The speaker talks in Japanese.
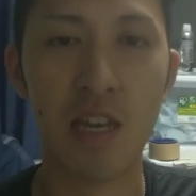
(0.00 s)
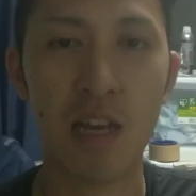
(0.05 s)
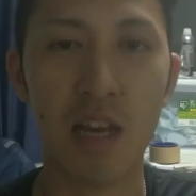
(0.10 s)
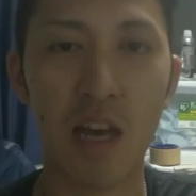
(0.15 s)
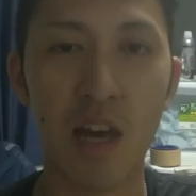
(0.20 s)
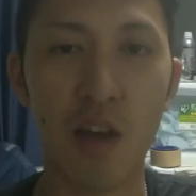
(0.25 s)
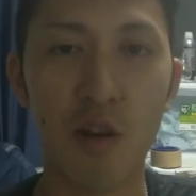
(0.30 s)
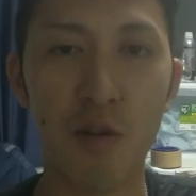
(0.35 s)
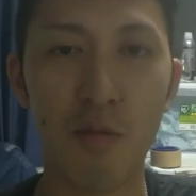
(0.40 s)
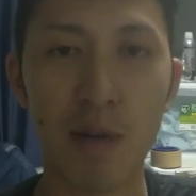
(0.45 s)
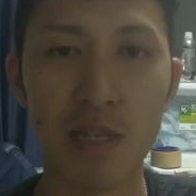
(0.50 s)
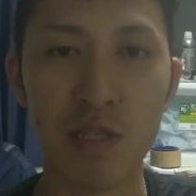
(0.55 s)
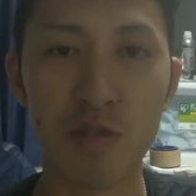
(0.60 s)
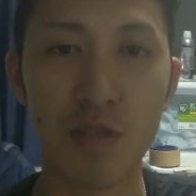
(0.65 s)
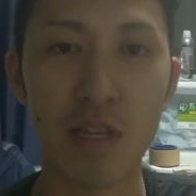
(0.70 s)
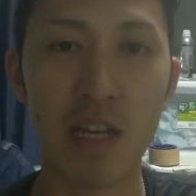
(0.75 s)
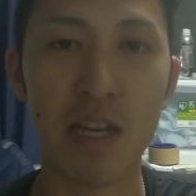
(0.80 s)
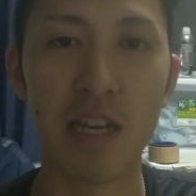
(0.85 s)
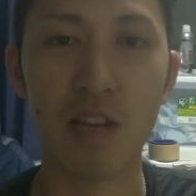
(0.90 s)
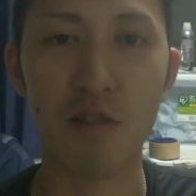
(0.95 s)
あのまあそれ
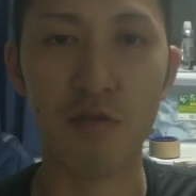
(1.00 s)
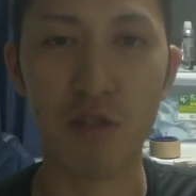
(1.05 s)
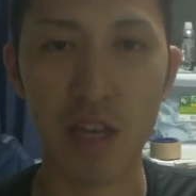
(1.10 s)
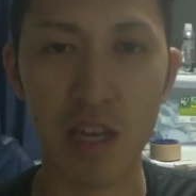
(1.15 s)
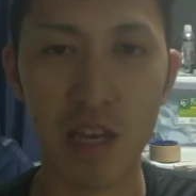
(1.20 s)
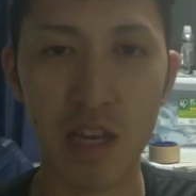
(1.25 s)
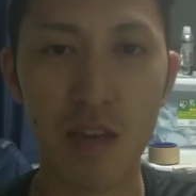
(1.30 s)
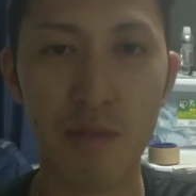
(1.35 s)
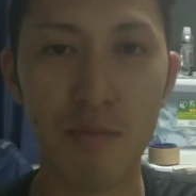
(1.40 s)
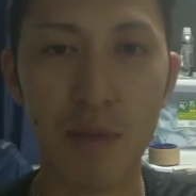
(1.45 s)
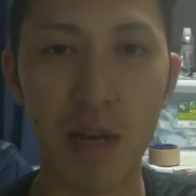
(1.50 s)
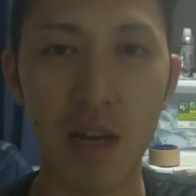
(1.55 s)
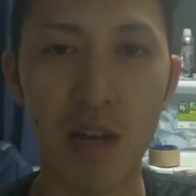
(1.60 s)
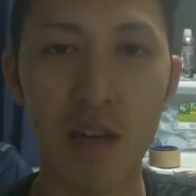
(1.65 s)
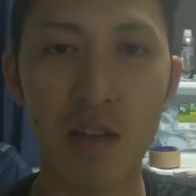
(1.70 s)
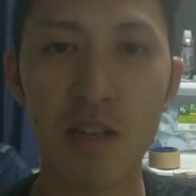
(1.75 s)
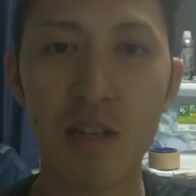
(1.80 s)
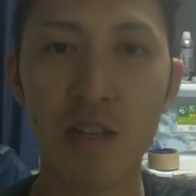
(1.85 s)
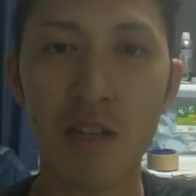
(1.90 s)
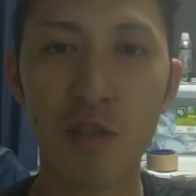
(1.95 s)
だけなのでま
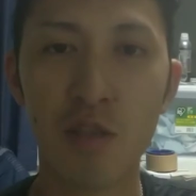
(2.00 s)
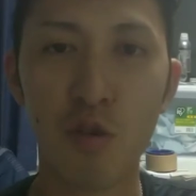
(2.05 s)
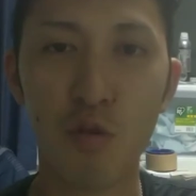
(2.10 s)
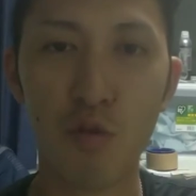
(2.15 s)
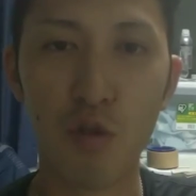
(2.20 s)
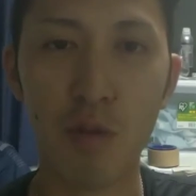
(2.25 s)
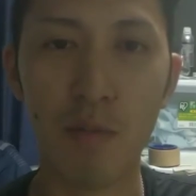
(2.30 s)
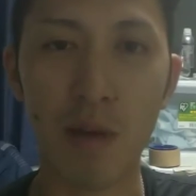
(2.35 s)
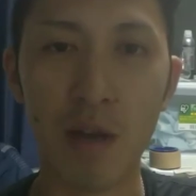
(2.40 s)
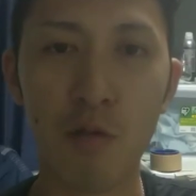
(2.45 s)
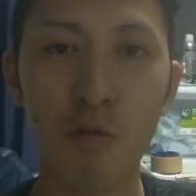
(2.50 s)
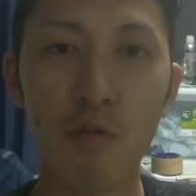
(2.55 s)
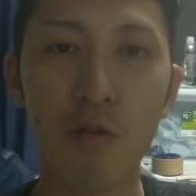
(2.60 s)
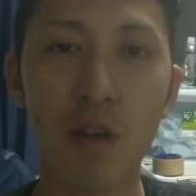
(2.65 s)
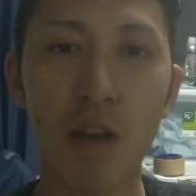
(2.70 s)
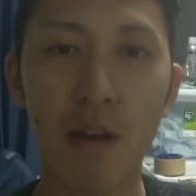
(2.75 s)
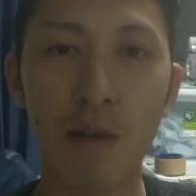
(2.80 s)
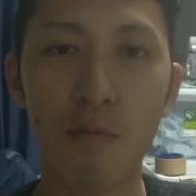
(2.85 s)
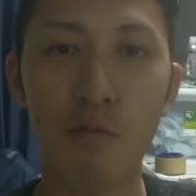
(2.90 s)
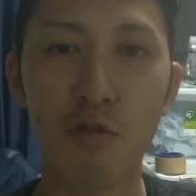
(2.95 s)
あということで、まあ、今回
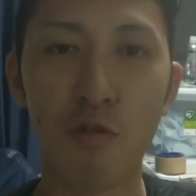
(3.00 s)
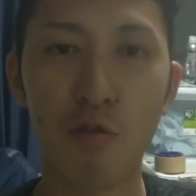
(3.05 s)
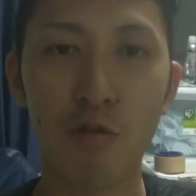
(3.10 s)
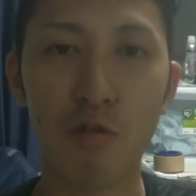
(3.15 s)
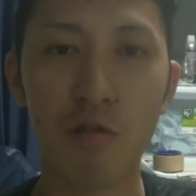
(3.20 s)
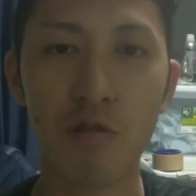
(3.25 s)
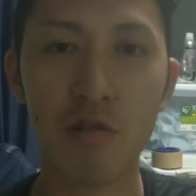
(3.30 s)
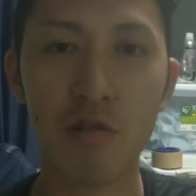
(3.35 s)
は僕の、